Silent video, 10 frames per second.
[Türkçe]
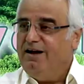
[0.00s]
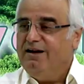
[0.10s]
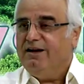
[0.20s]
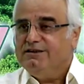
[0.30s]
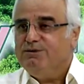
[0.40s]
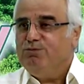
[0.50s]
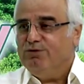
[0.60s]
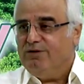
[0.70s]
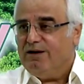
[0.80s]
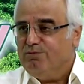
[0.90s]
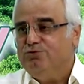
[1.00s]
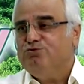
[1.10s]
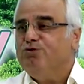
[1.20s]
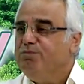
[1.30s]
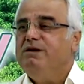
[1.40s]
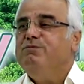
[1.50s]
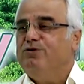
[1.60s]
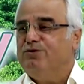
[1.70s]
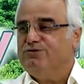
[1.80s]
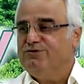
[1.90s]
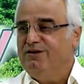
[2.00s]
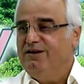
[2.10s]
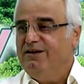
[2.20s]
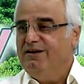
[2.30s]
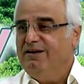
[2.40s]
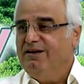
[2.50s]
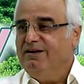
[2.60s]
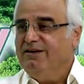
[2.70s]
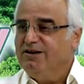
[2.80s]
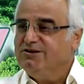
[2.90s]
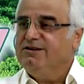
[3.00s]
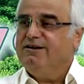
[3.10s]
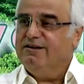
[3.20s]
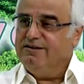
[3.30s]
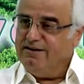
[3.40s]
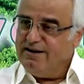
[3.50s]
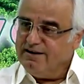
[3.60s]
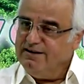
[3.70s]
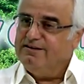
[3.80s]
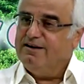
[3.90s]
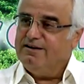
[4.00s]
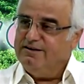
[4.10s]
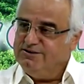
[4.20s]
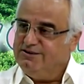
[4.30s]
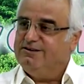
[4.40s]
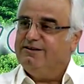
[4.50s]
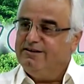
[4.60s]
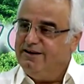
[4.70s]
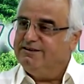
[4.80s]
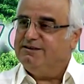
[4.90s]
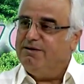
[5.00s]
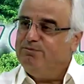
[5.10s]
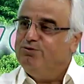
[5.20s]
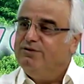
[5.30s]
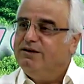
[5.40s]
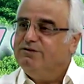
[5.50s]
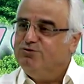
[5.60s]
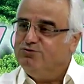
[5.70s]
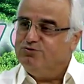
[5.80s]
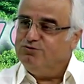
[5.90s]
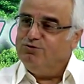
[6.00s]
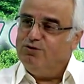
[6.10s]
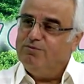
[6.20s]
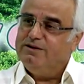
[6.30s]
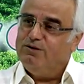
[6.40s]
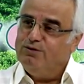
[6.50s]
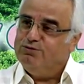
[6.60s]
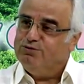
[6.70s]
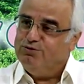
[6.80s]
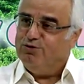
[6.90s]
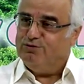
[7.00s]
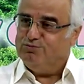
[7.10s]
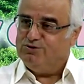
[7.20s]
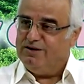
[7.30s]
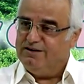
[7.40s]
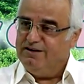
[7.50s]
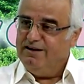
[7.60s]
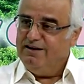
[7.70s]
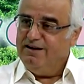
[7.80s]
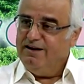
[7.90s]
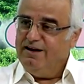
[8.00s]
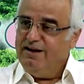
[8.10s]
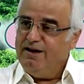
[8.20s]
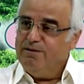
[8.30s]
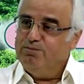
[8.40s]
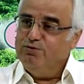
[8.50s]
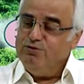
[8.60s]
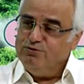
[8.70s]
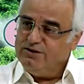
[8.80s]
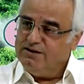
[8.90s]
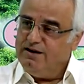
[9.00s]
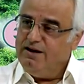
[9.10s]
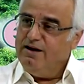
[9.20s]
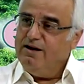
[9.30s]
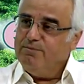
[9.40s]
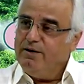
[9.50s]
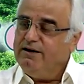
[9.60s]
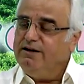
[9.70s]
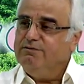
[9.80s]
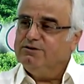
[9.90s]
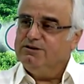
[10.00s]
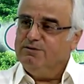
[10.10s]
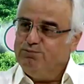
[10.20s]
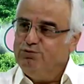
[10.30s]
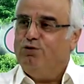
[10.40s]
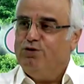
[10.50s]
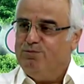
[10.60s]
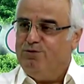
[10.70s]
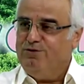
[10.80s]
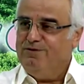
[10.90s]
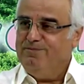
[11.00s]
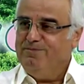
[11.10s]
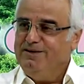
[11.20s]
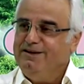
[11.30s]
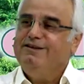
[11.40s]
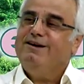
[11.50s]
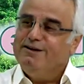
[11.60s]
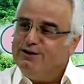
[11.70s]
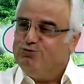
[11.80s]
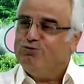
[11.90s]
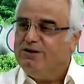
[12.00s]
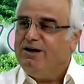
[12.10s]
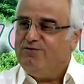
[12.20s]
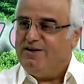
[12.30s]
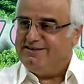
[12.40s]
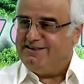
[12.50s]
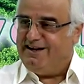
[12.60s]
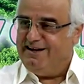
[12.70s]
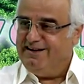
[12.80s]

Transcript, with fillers: Ha nasıl buldular bunu çok bilmiyoruz yaşlı kadınların idrarını içirdikleri zaman bunların çocuğunun olma, olduğunu görmüşler. Ha bunun üzerine bakılmış ki bu hormon idrarda çok daha fazla.